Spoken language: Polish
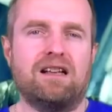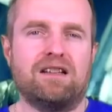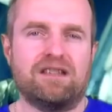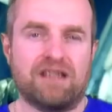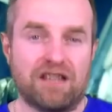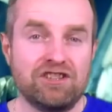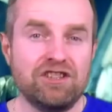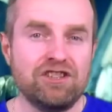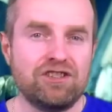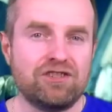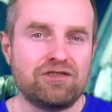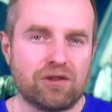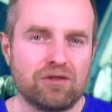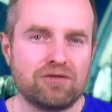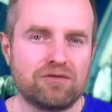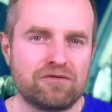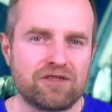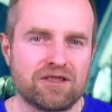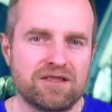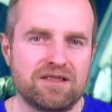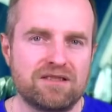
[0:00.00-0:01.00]
Na dziś to
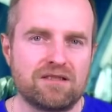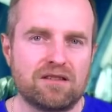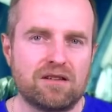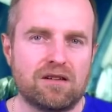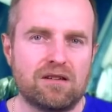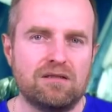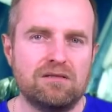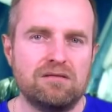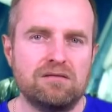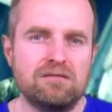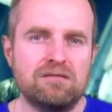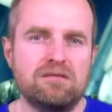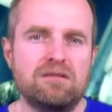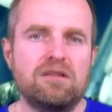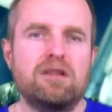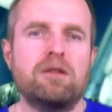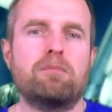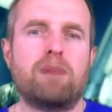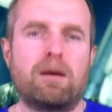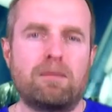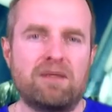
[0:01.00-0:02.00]
już wszystko.
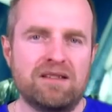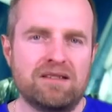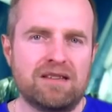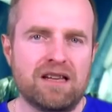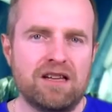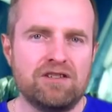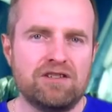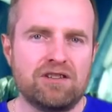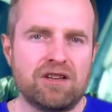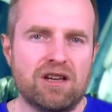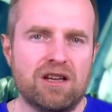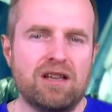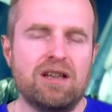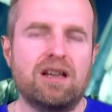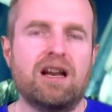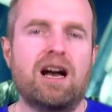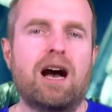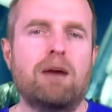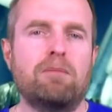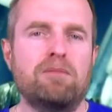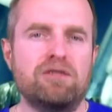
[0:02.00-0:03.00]
Pamiętajcie,
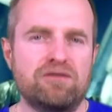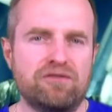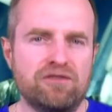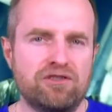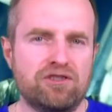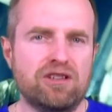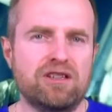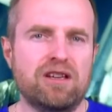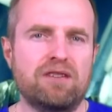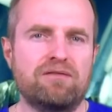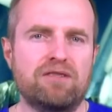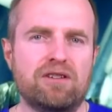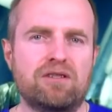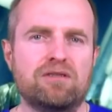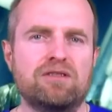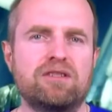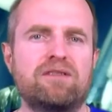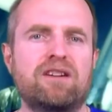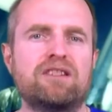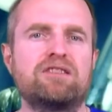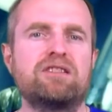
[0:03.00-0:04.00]
aby ćwiczenia
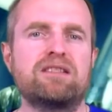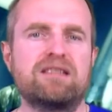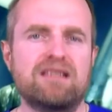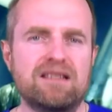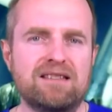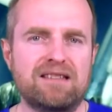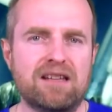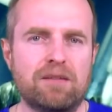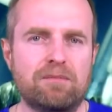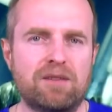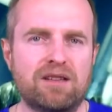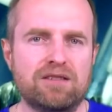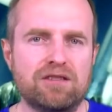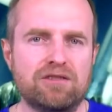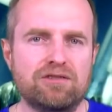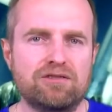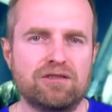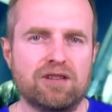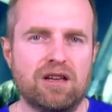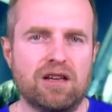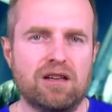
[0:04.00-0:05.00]
wykonywać
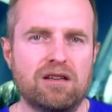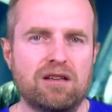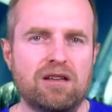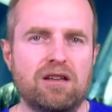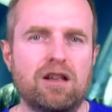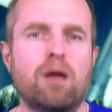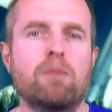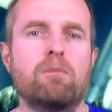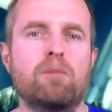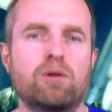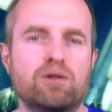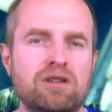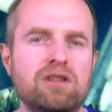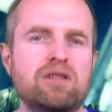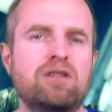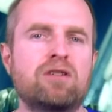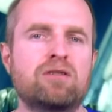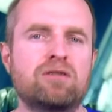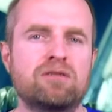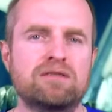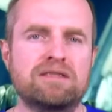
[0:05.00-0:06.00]
systematycznie, bo
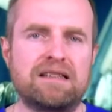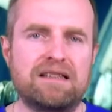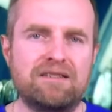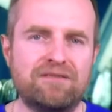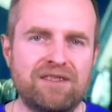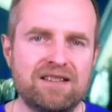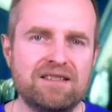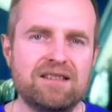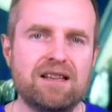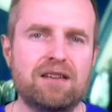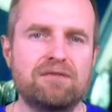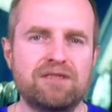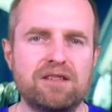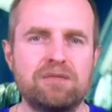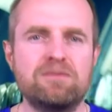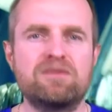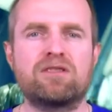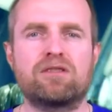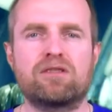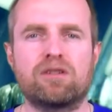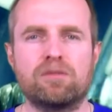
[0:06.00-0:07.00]
tylko konsekwencja w
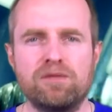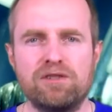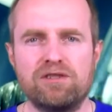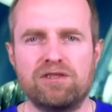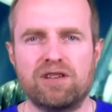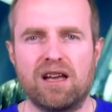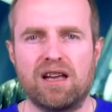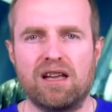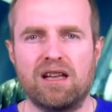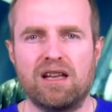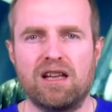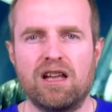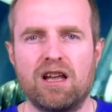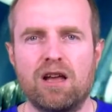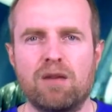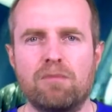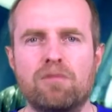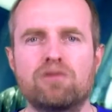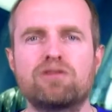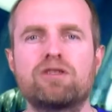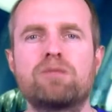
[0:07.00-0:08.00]
tym, co robicie,
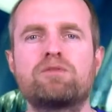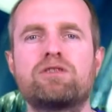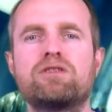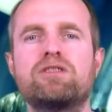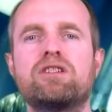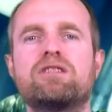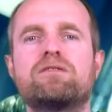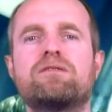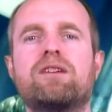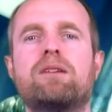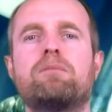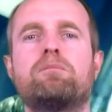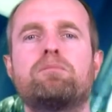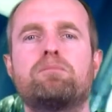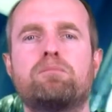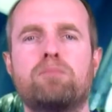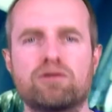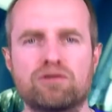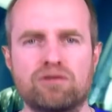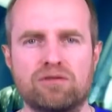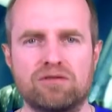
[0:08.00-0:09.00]
może przynieść Wam
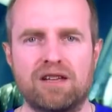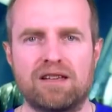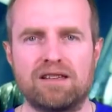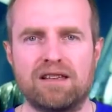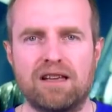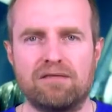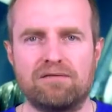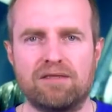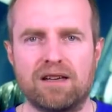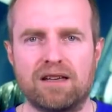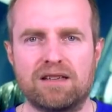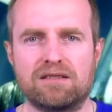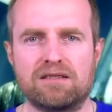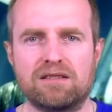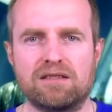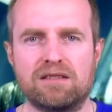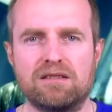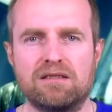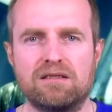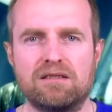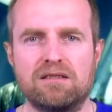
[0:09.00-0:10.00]
pożądane
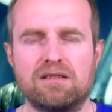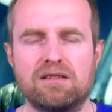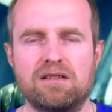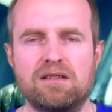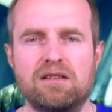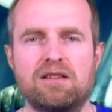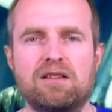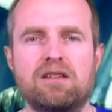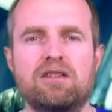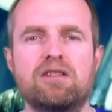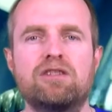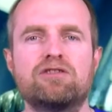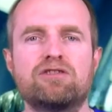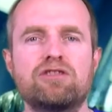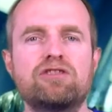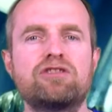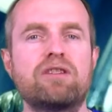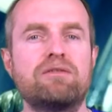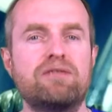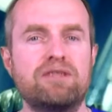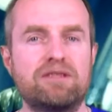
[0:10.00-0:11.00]
efekty.
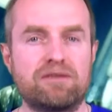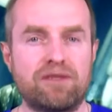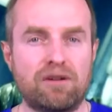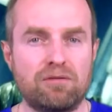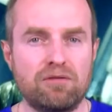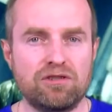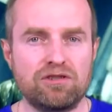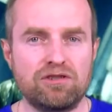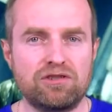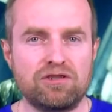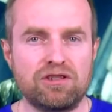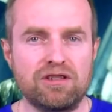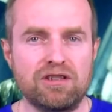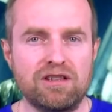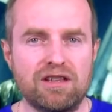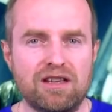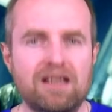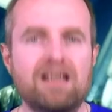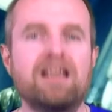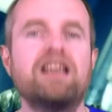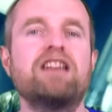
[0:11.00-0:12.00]
Życzę
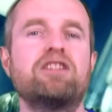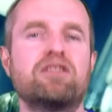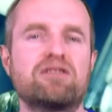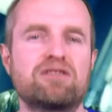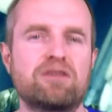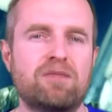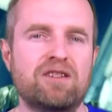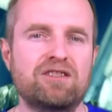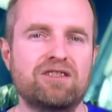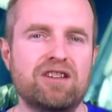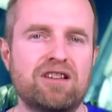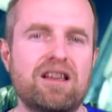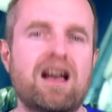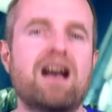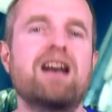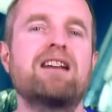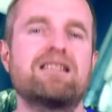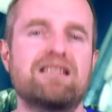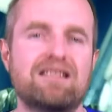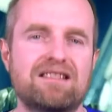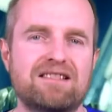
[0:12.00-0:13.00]
wytrwałości i do
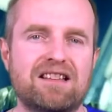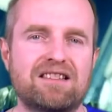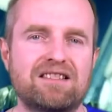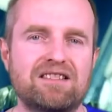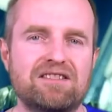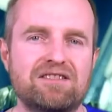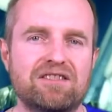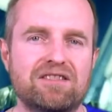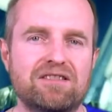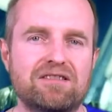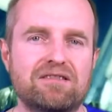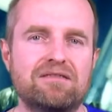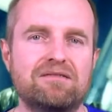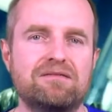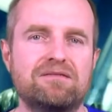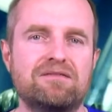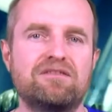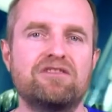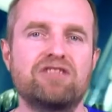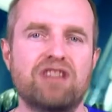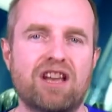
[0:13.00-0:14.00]
zobaczenia za tydzień.
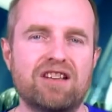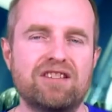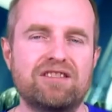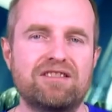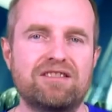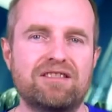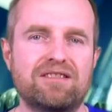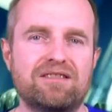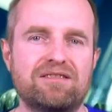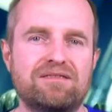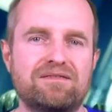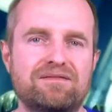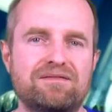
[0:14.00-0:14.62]
Cześć!